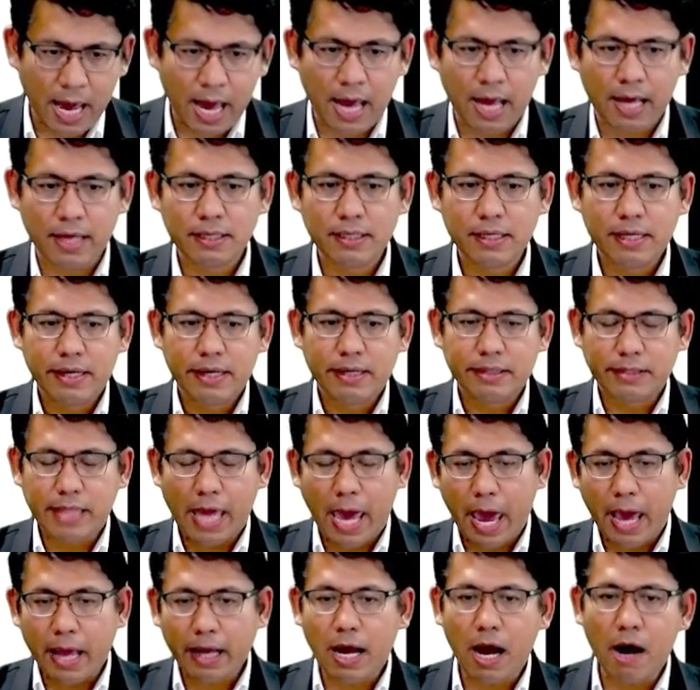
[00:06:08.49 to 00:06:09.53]
ญา
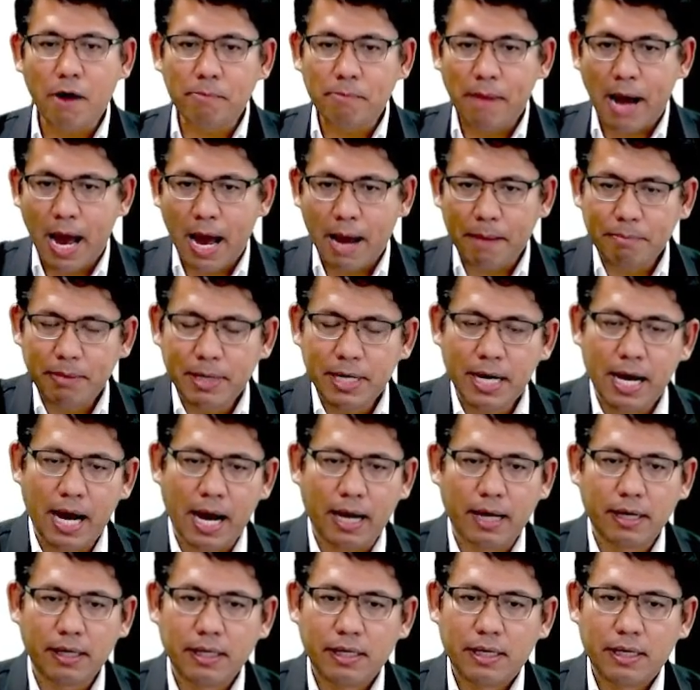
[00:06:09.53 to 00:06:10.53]
แต่เข้ามาเพื่อ